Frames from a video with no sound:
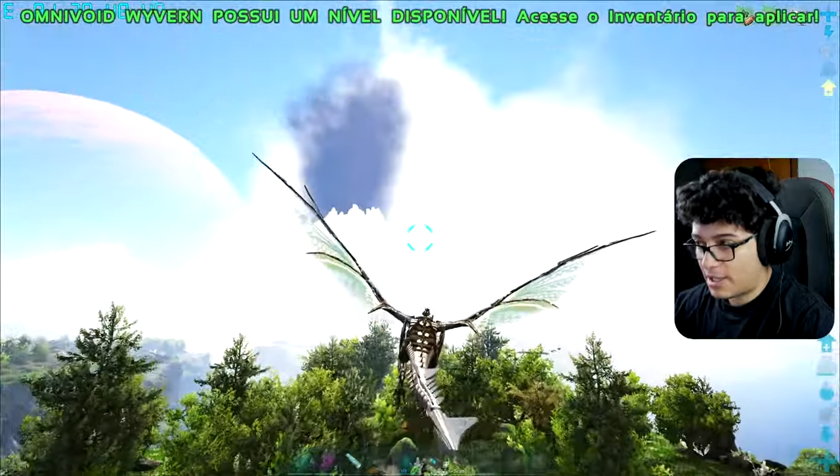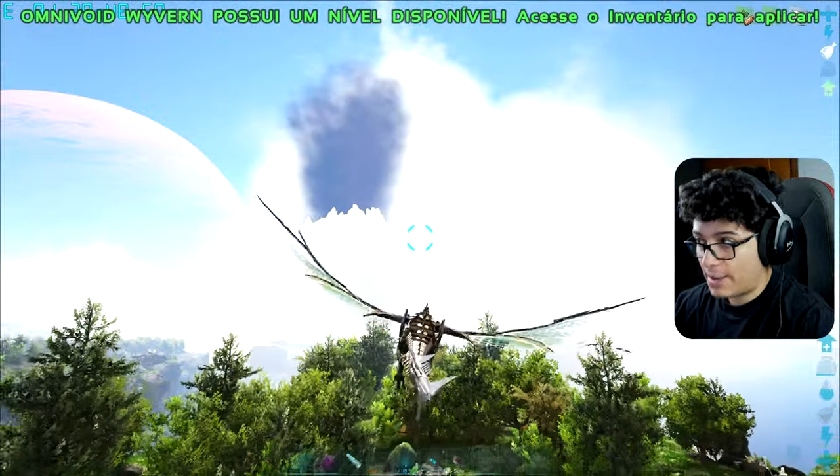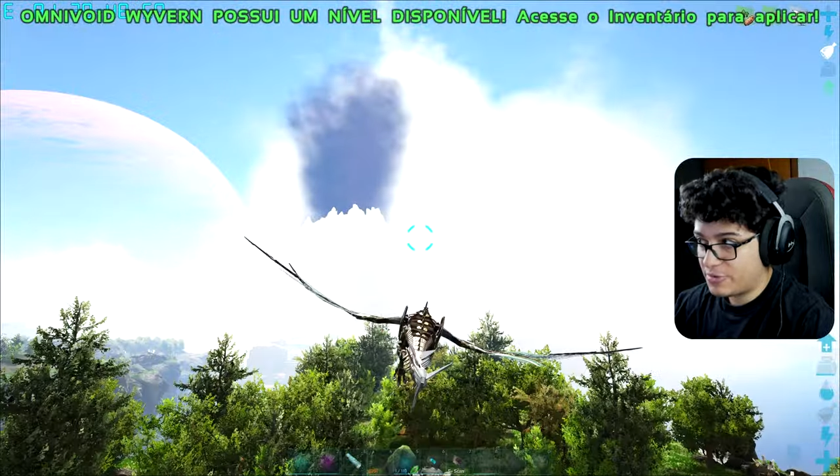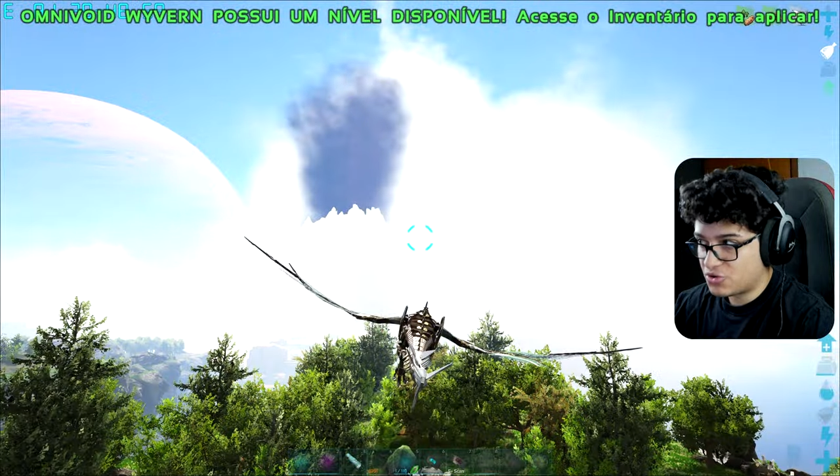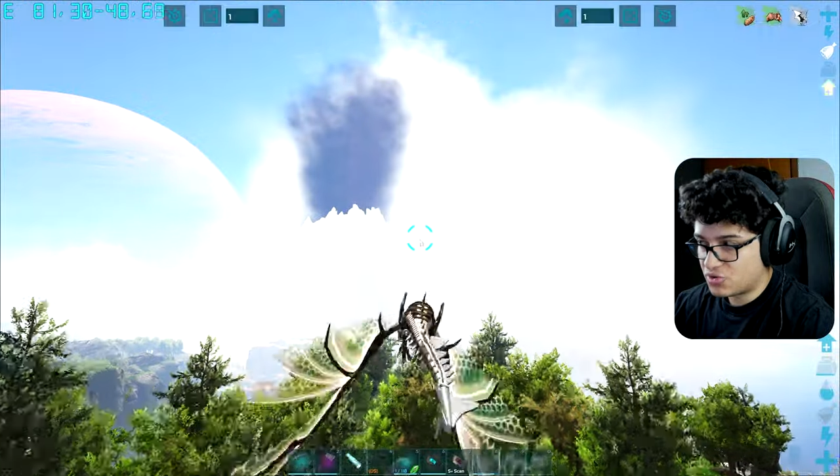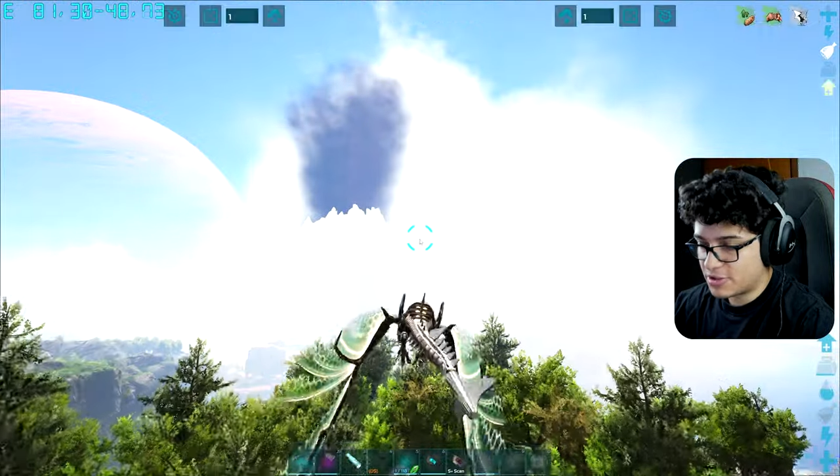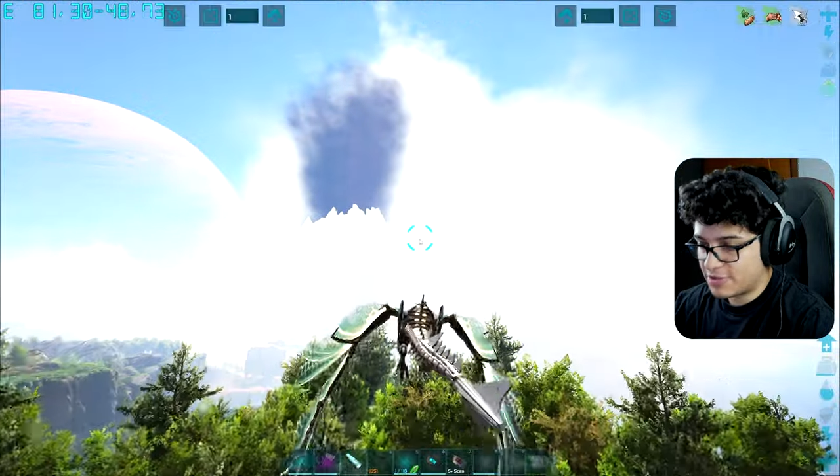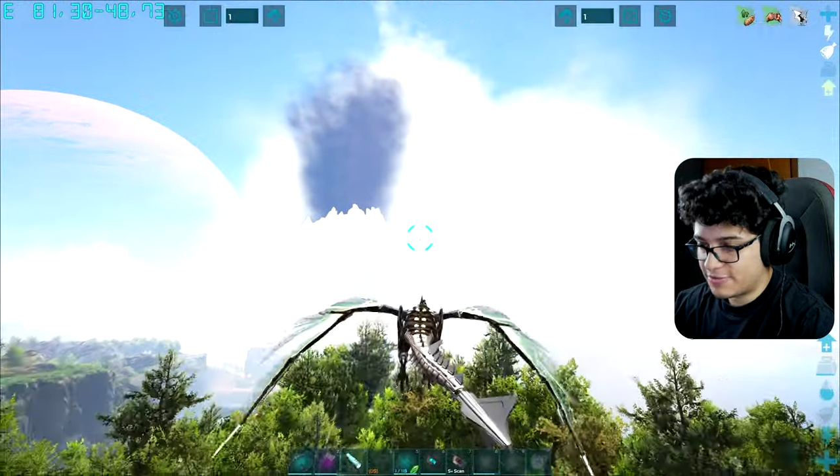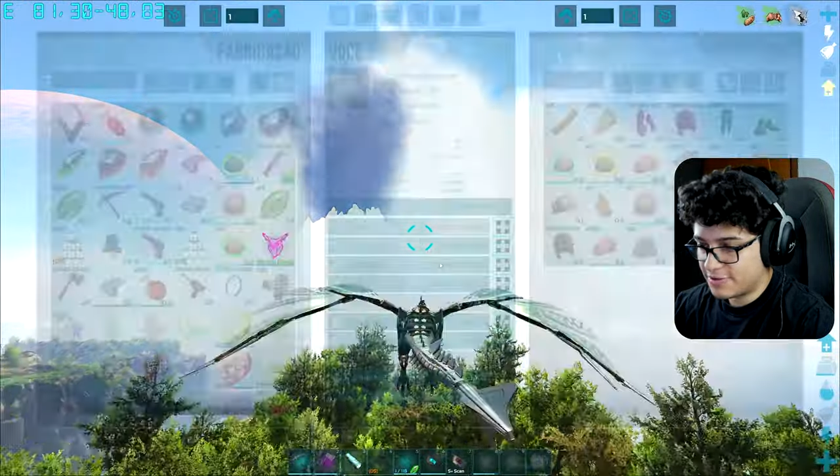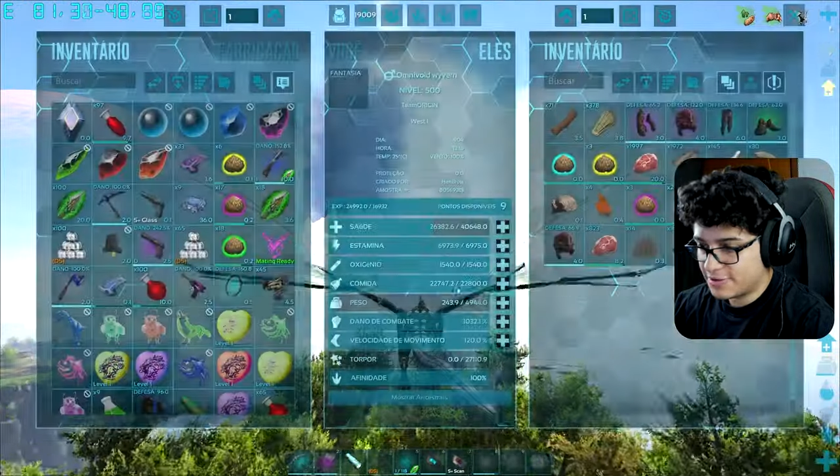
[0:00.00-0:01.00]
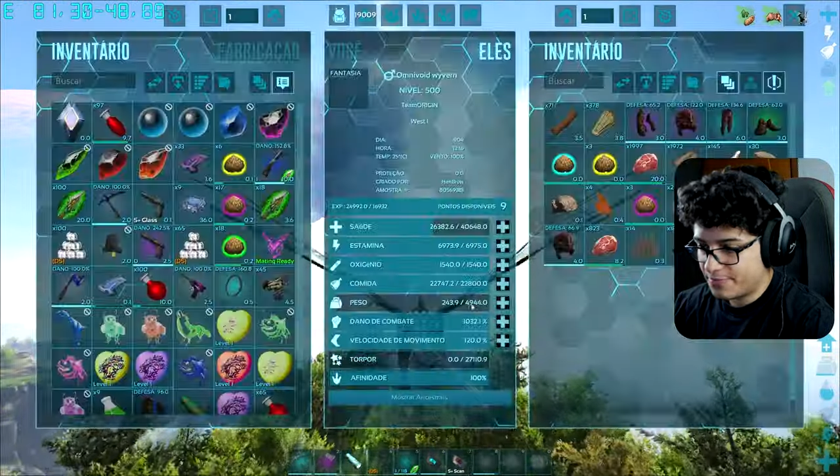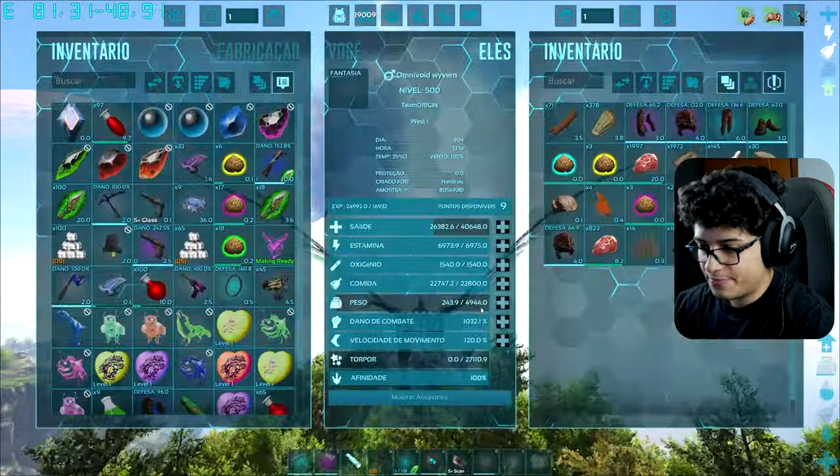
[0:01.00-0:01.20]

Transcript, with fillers: é absurda de vida.